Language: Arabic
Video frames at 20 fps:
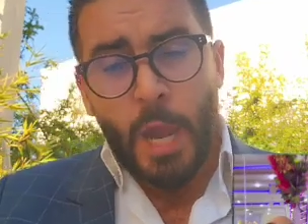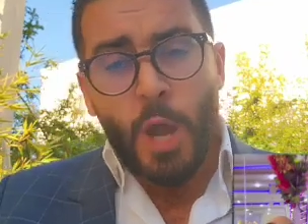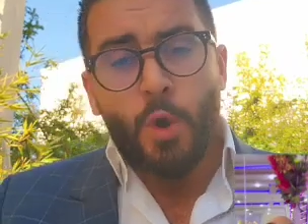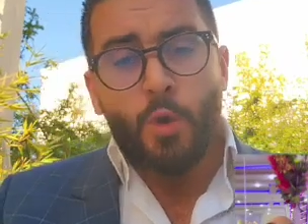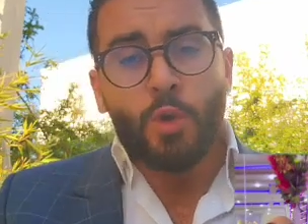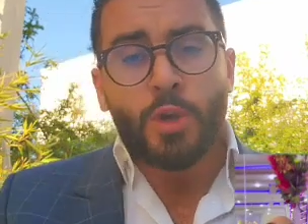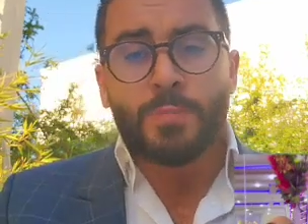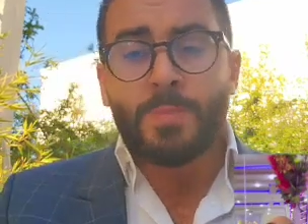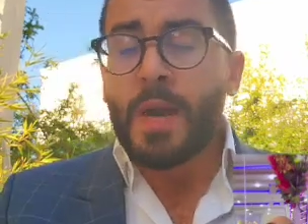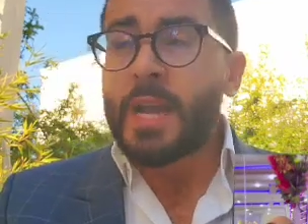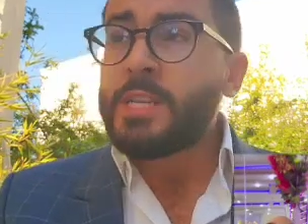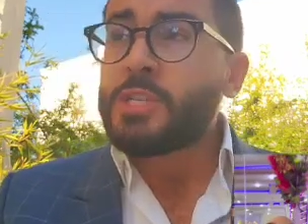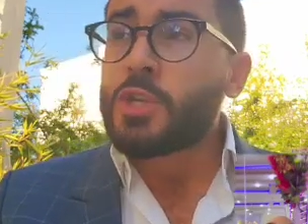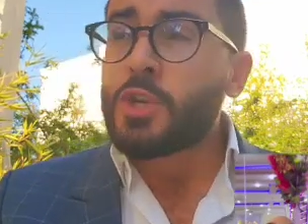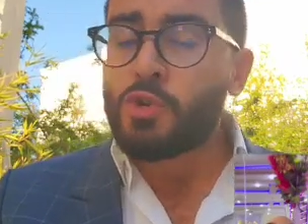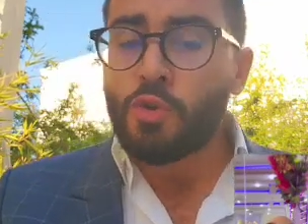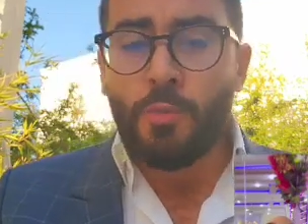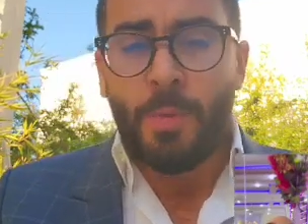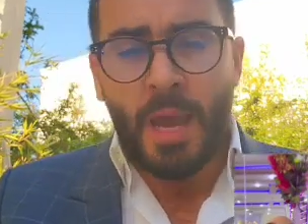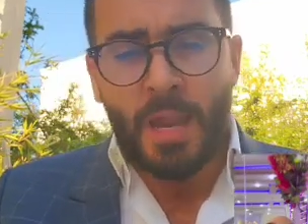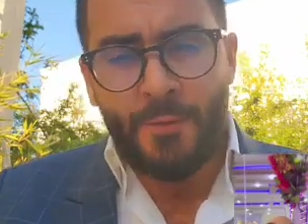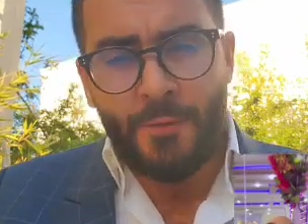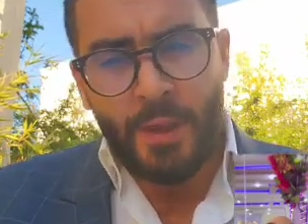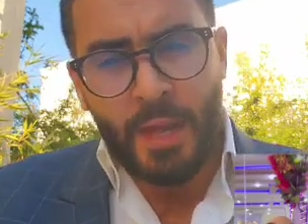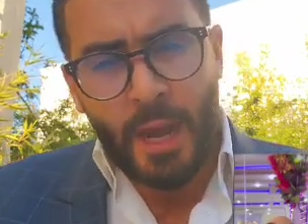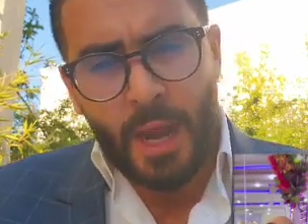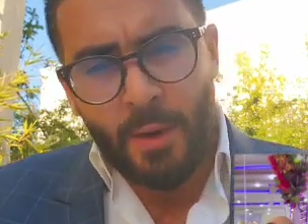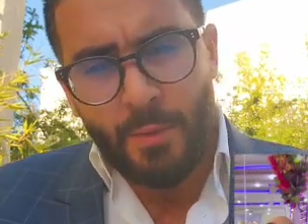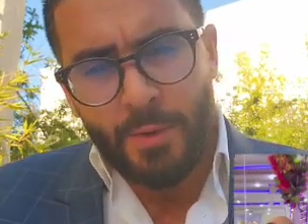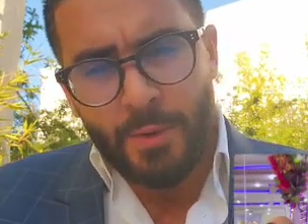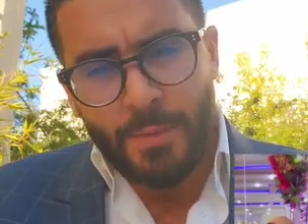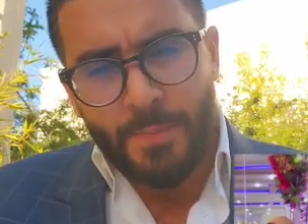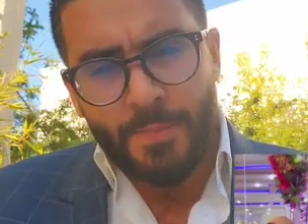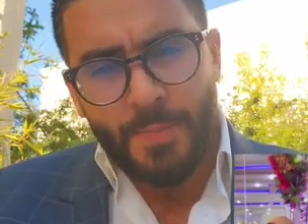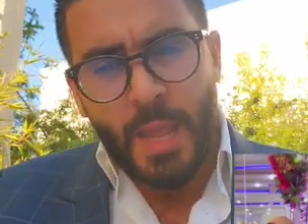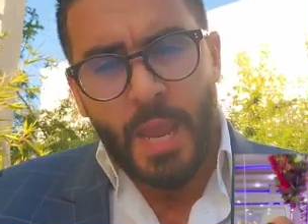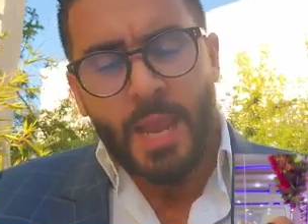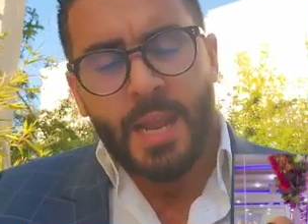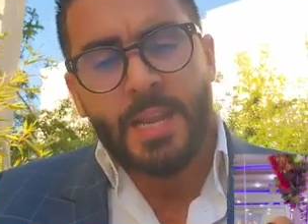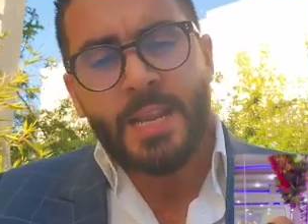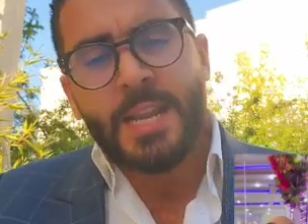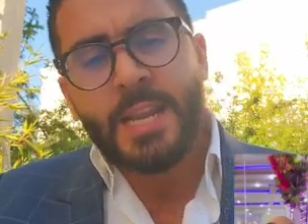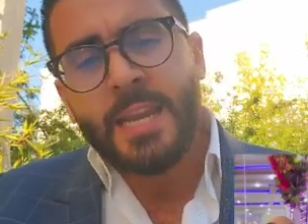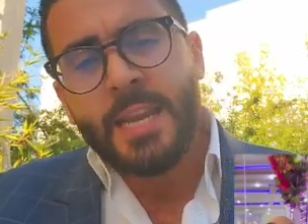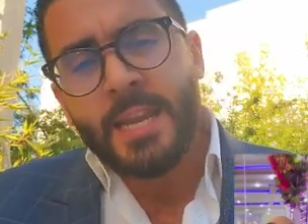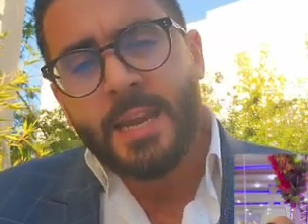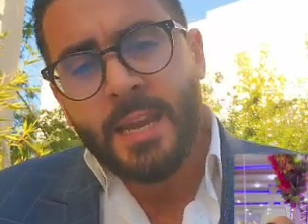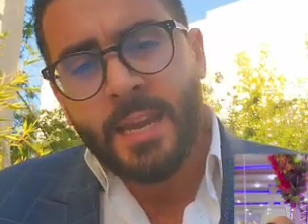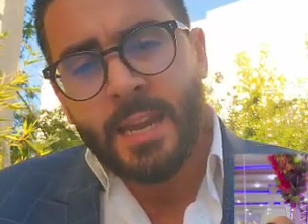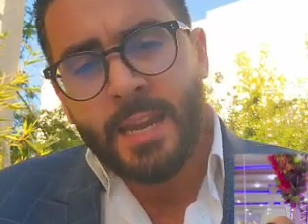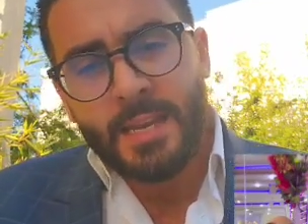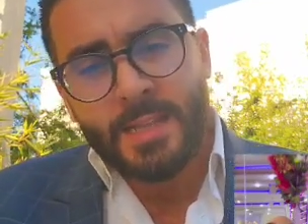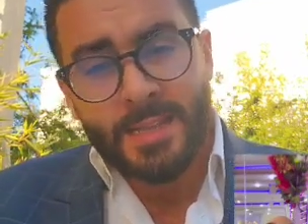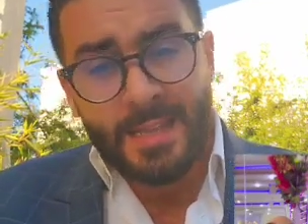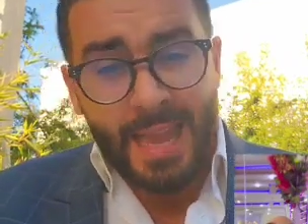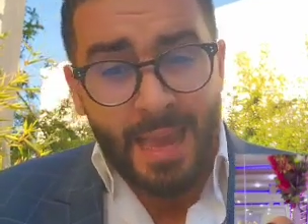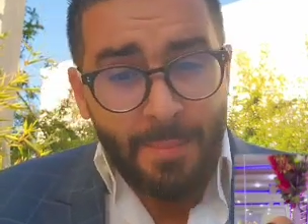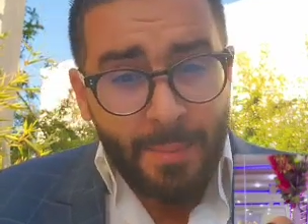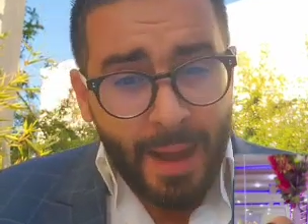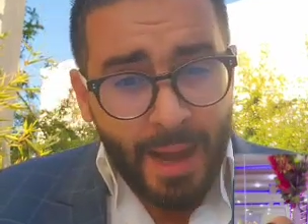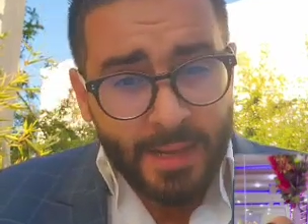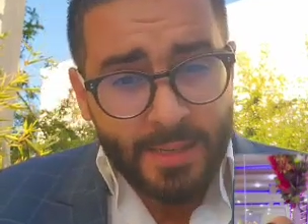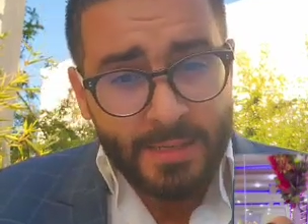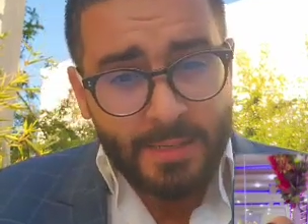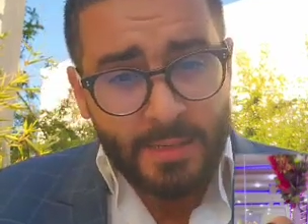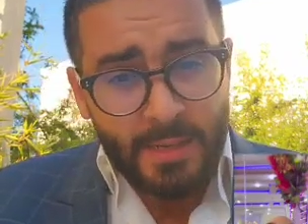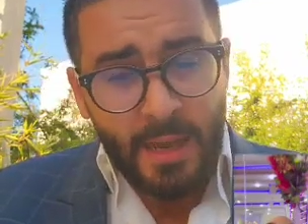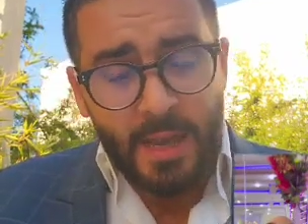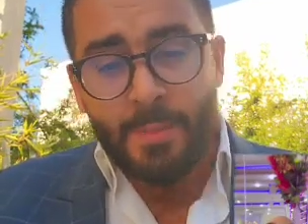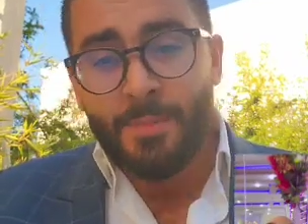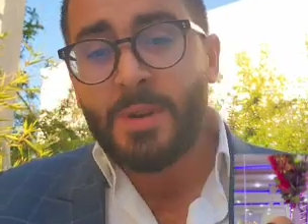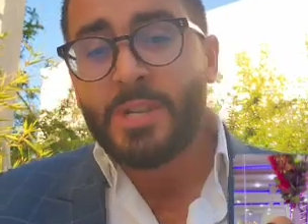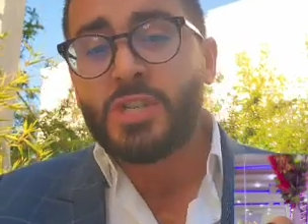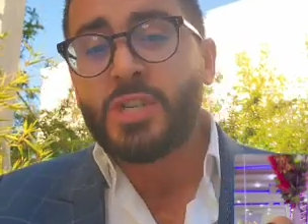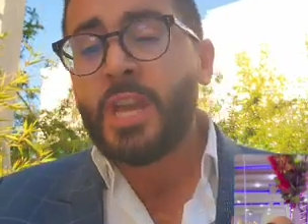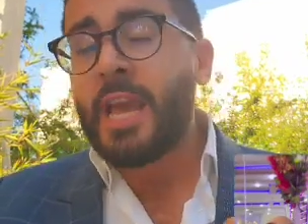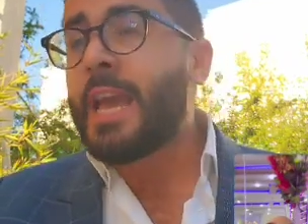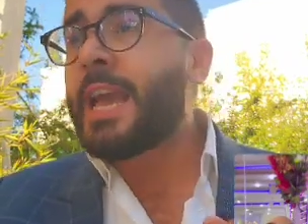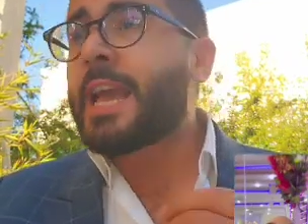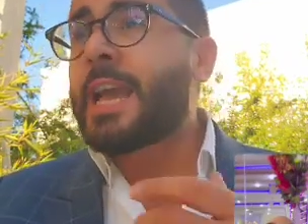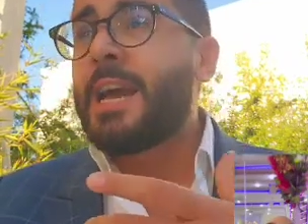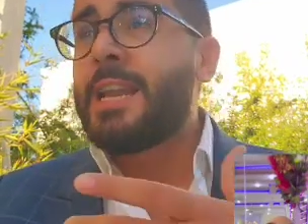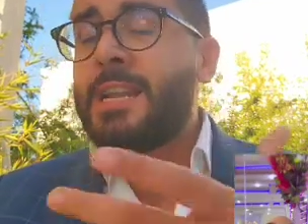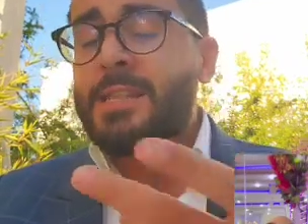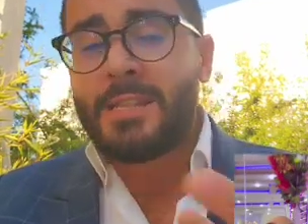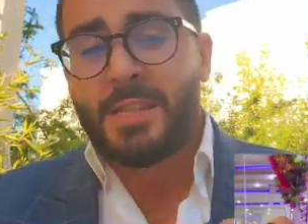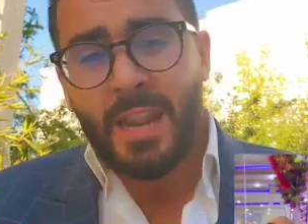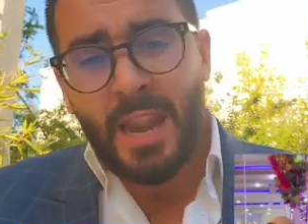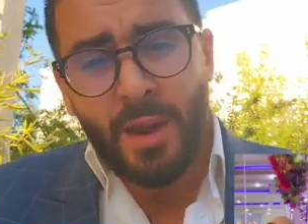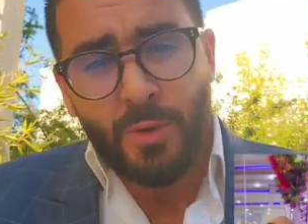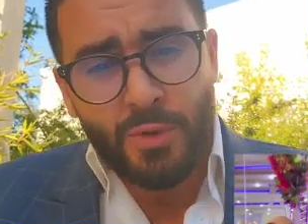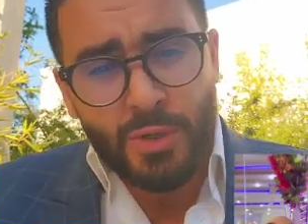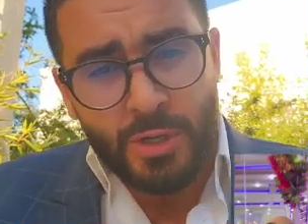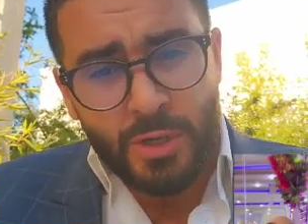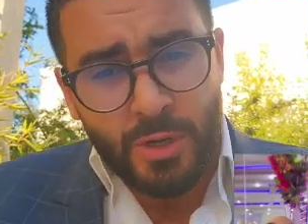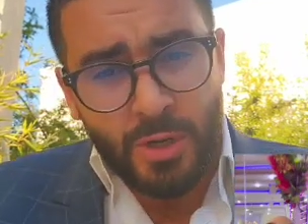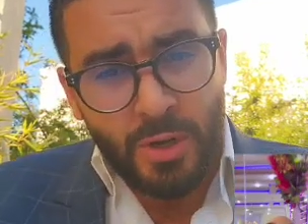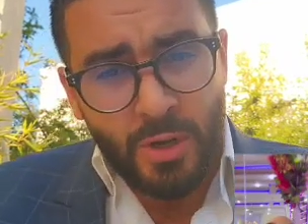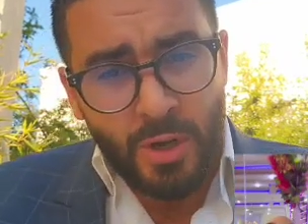واش باغيين ترجعوا بحال فرعون اللي كيكري تيماكس باش يعيق على الدراوش